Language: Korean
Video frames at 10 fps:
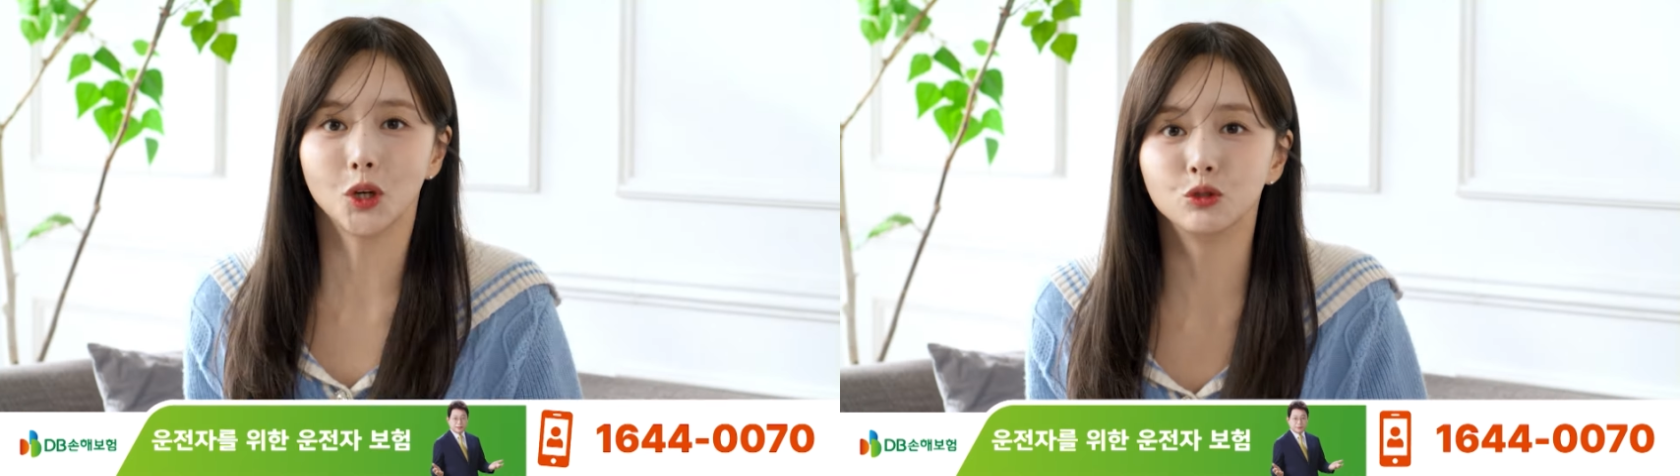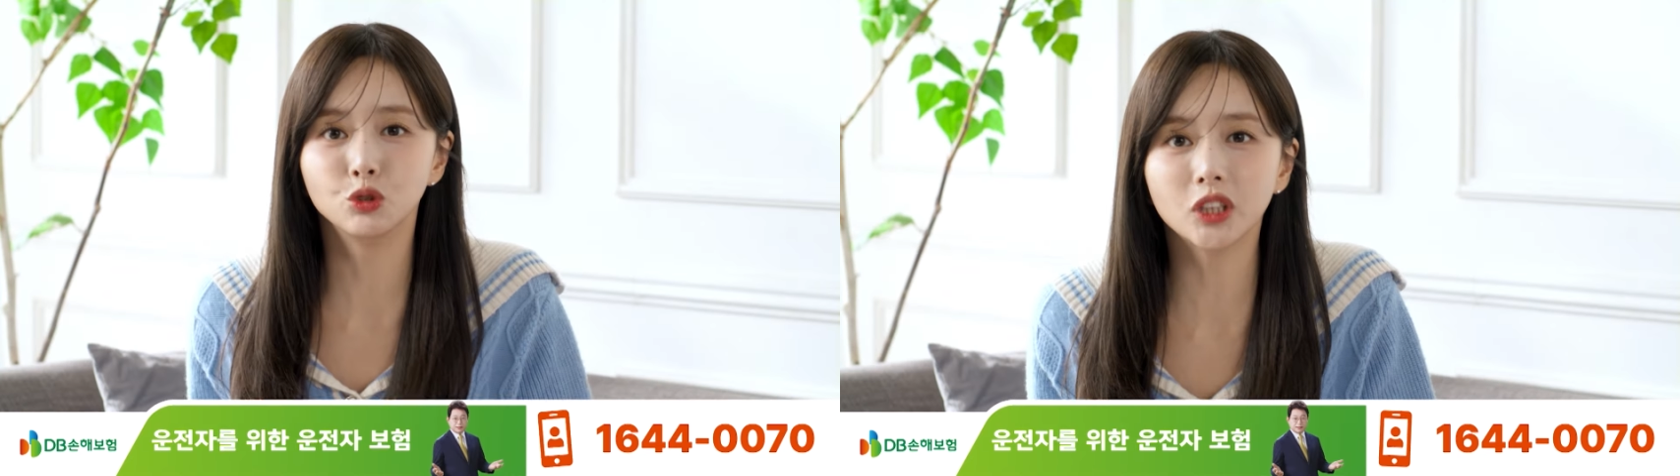저
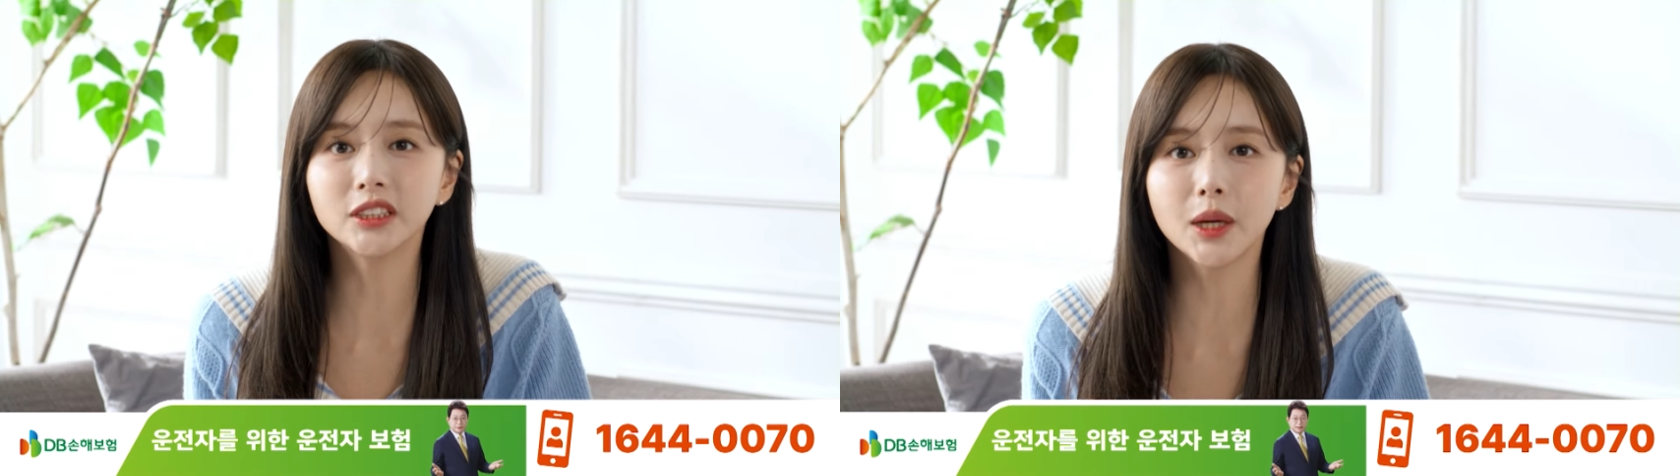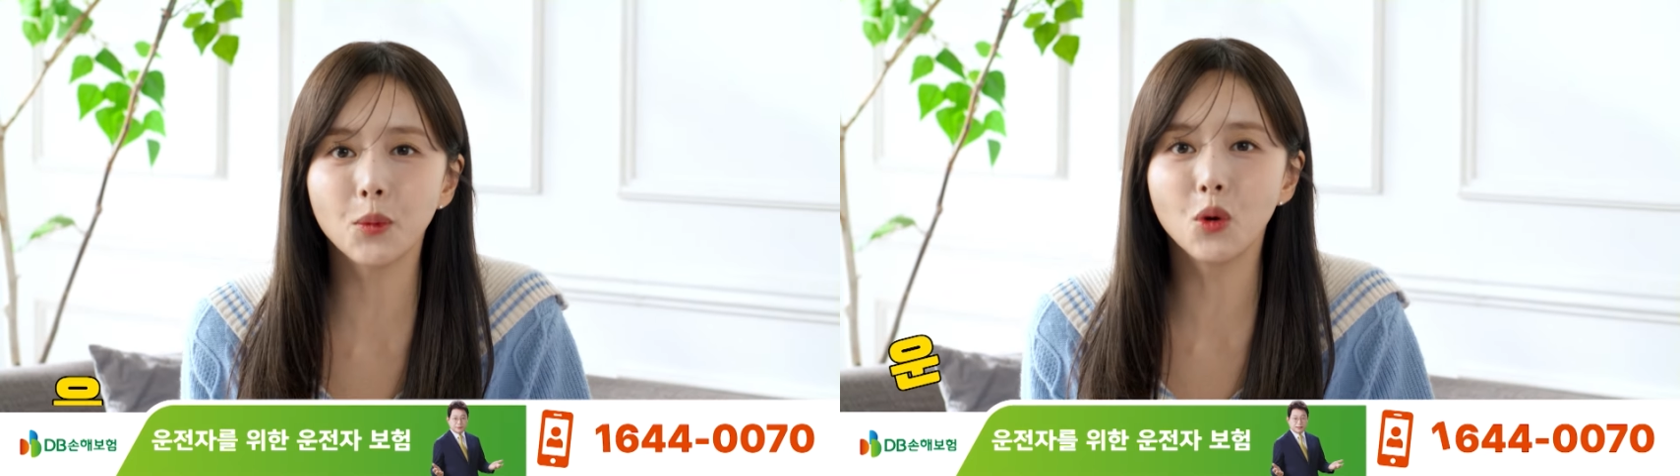
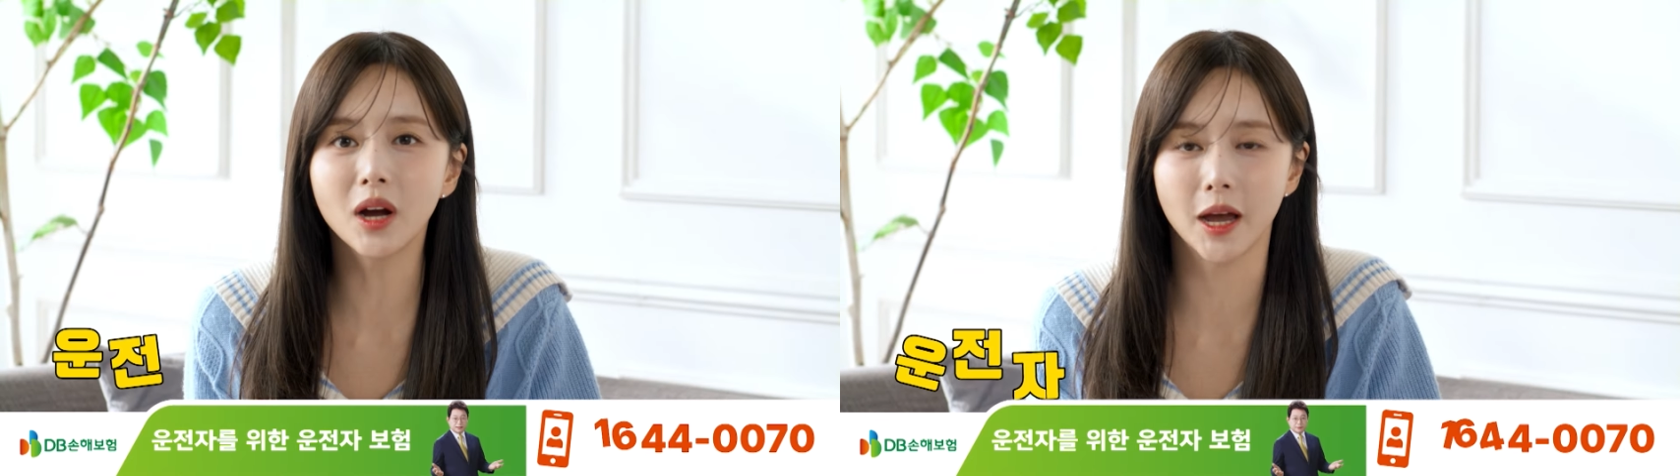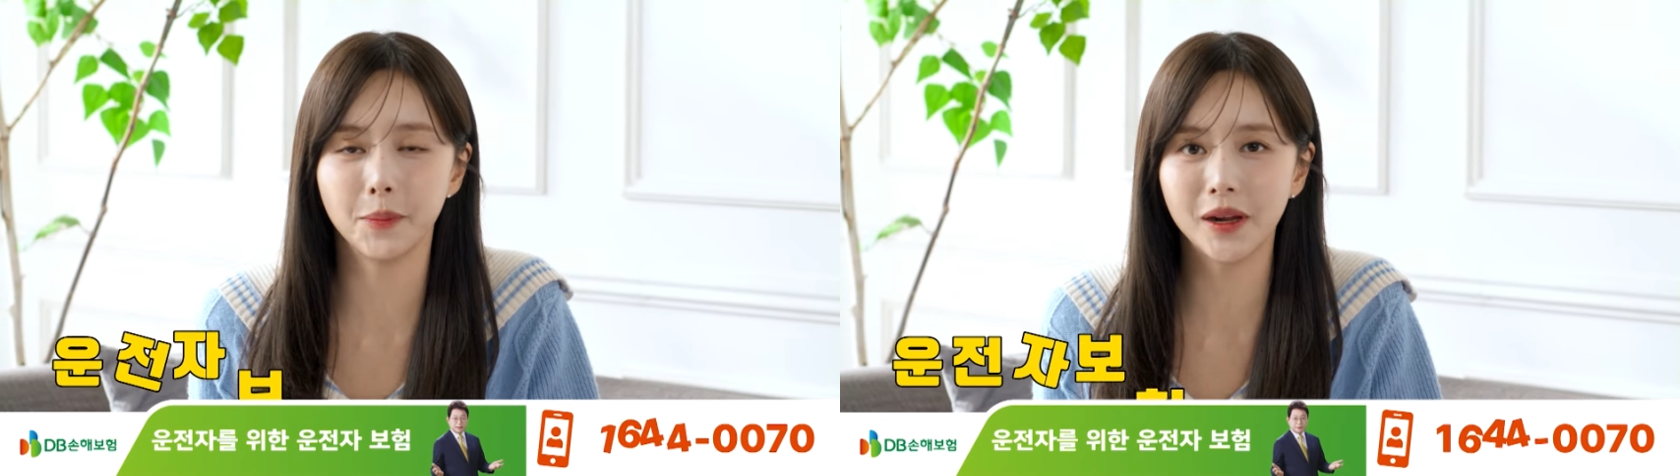운전자 보험
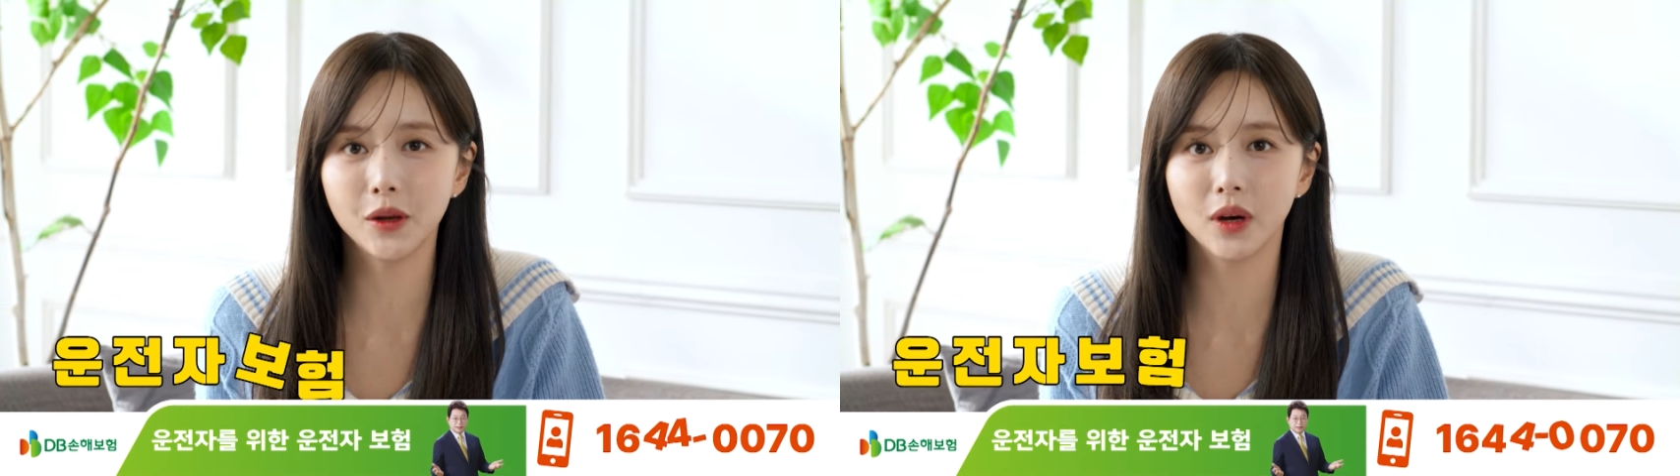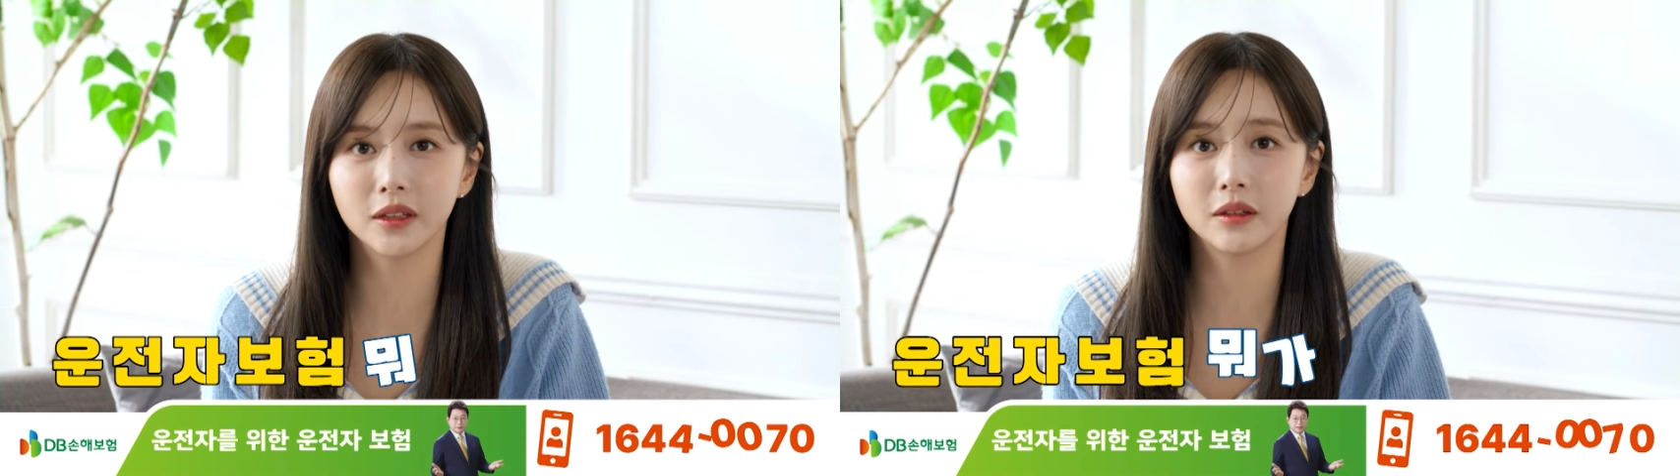
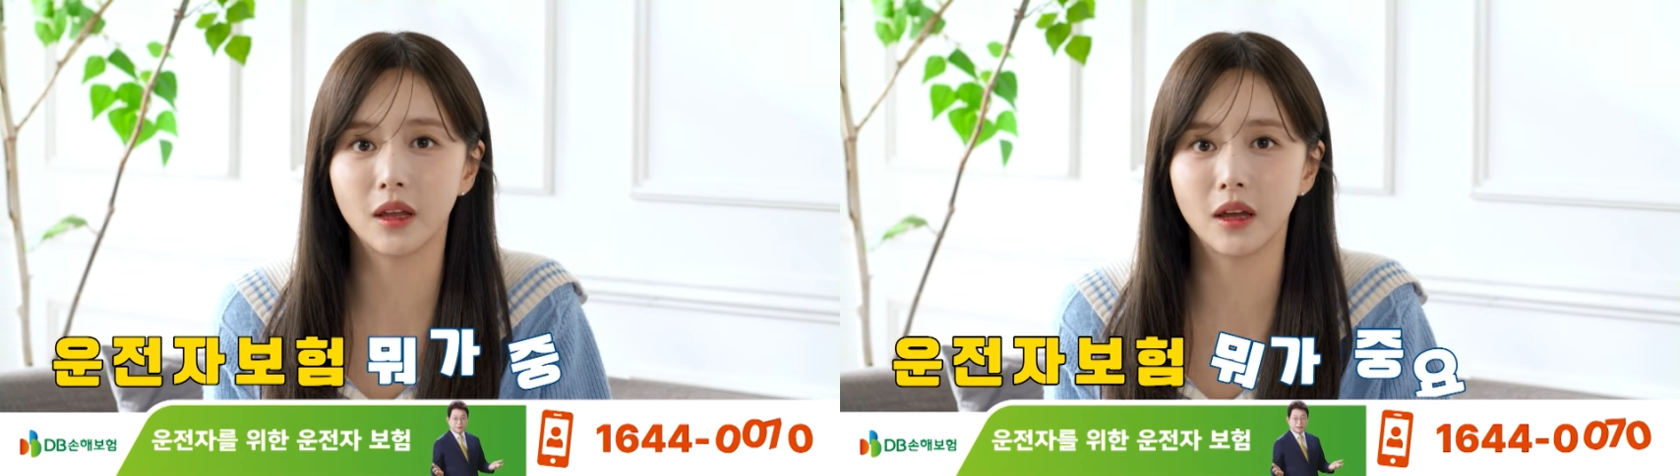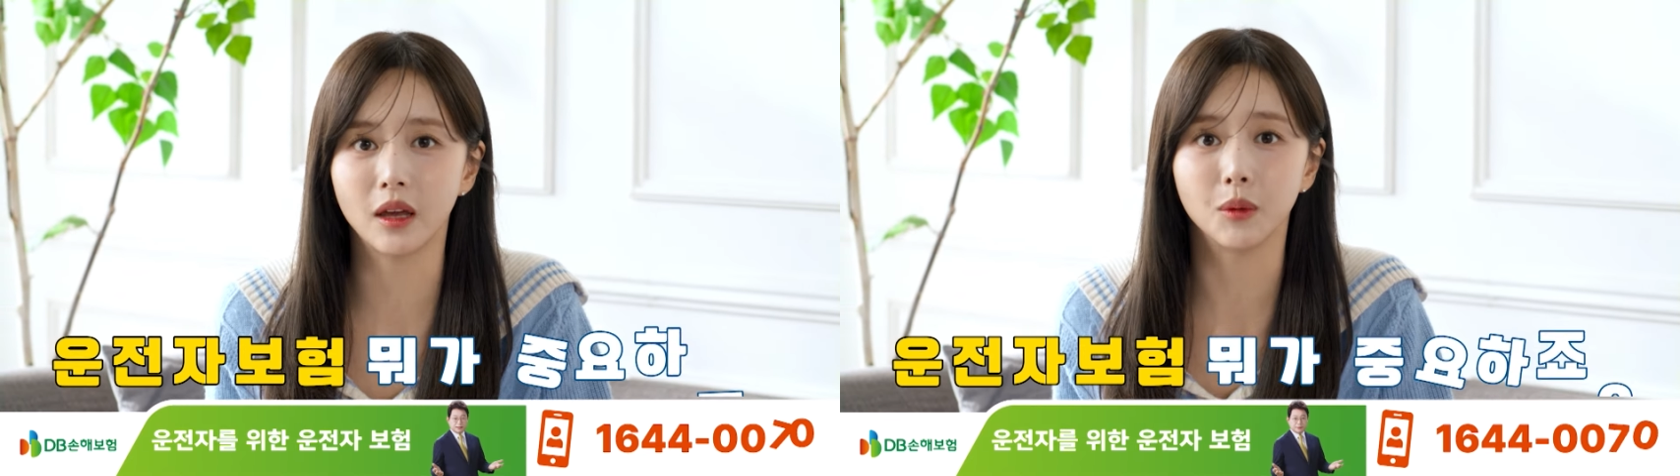가입하려고
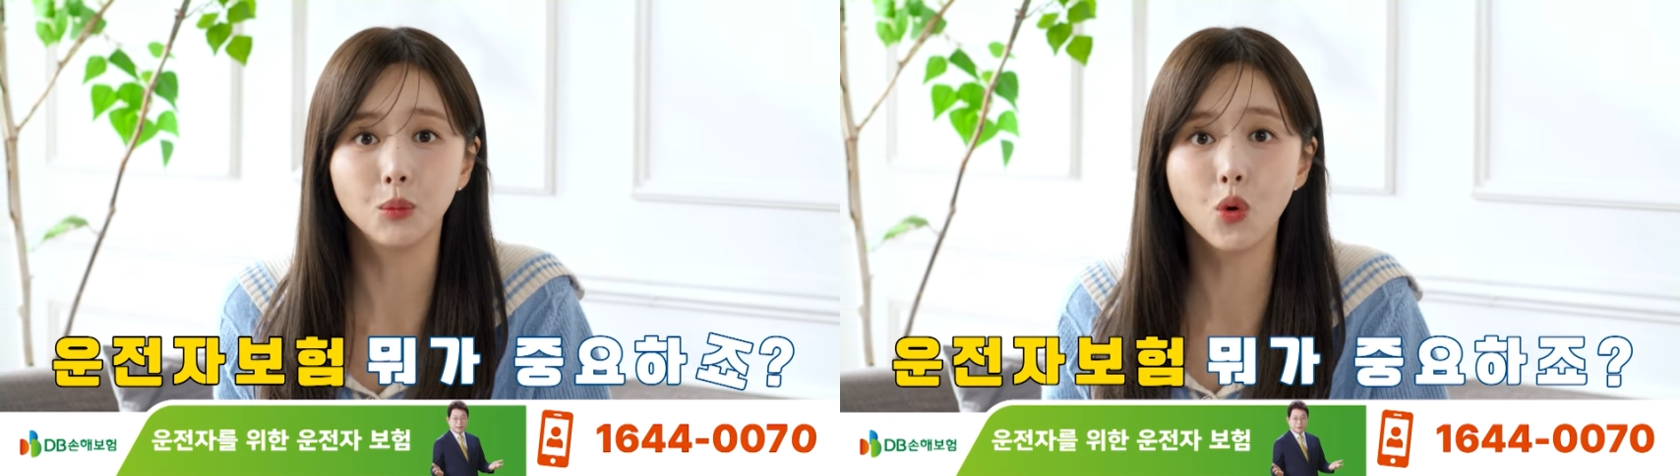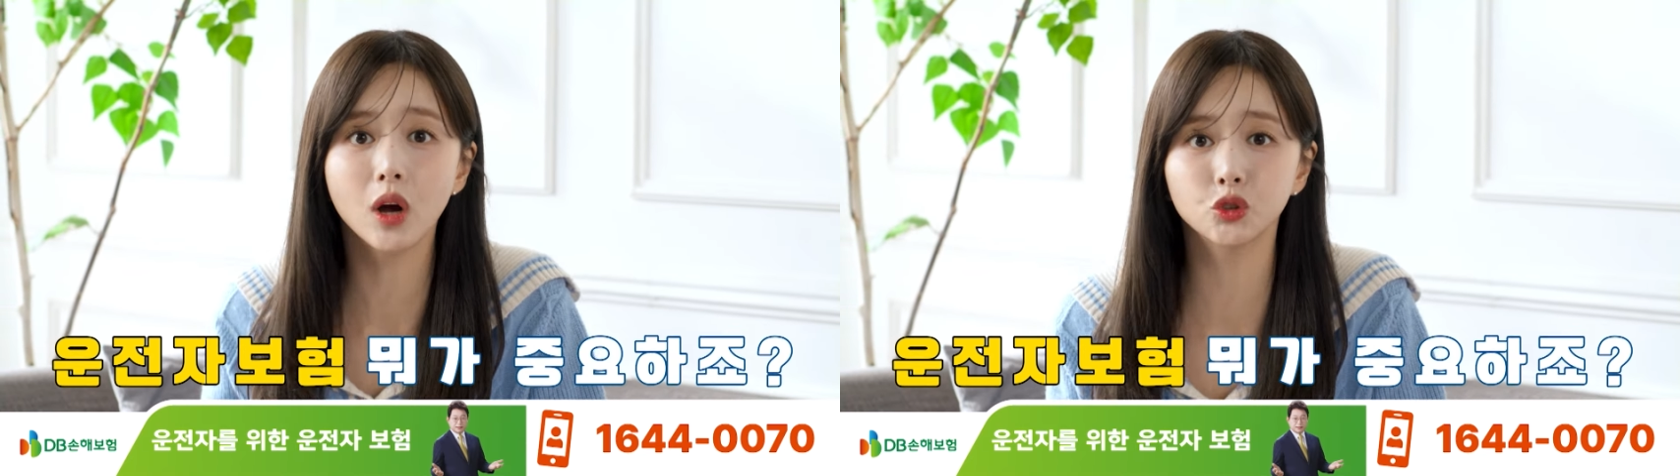하는데
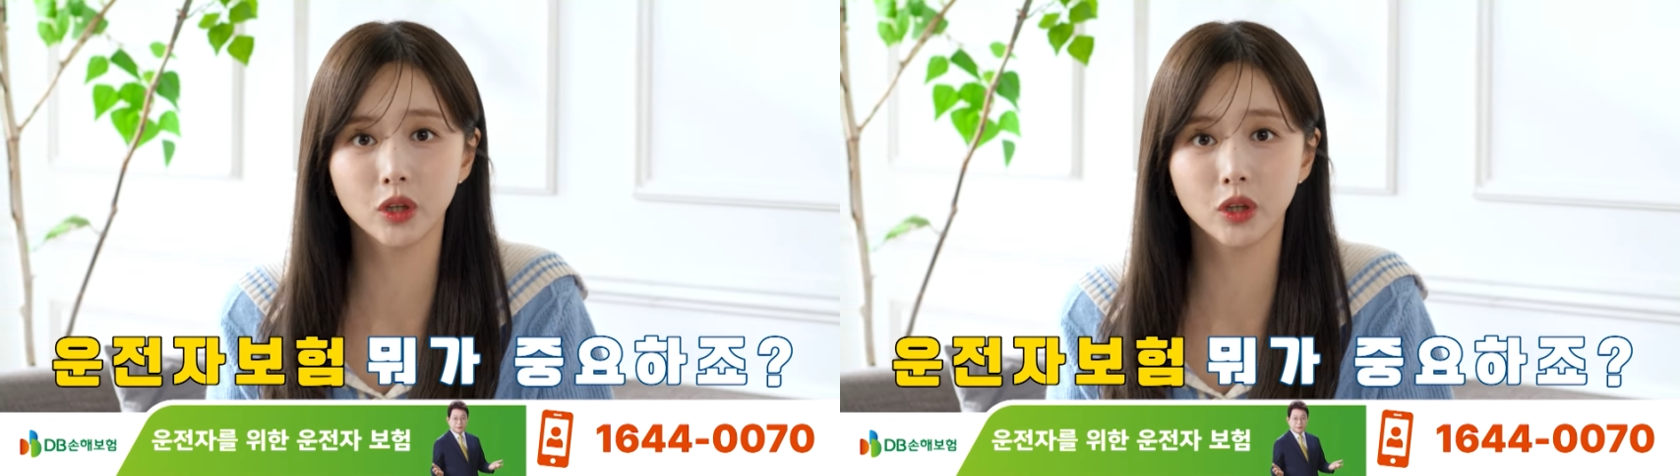뭐가